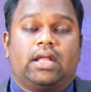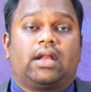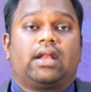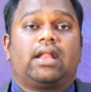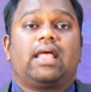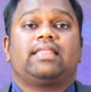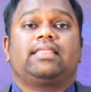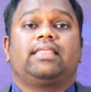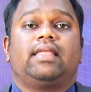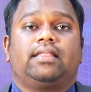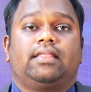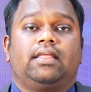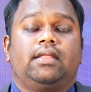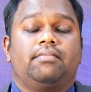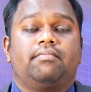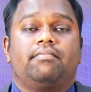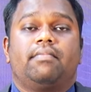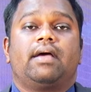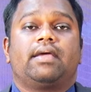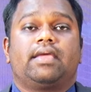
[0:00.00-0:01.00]

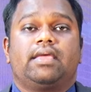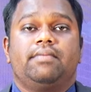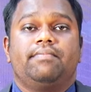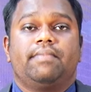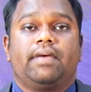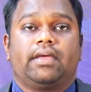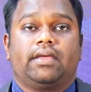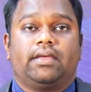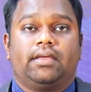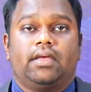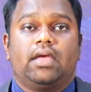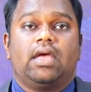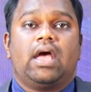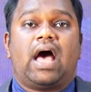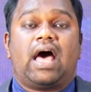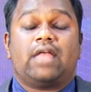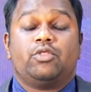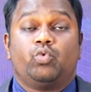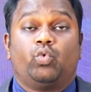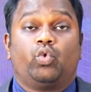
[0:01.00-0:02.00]
இரத்தத்தின் மகிமை
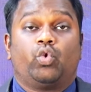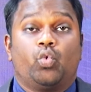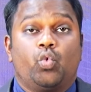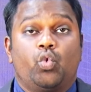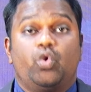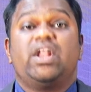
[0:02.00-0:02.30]
அது ஒரு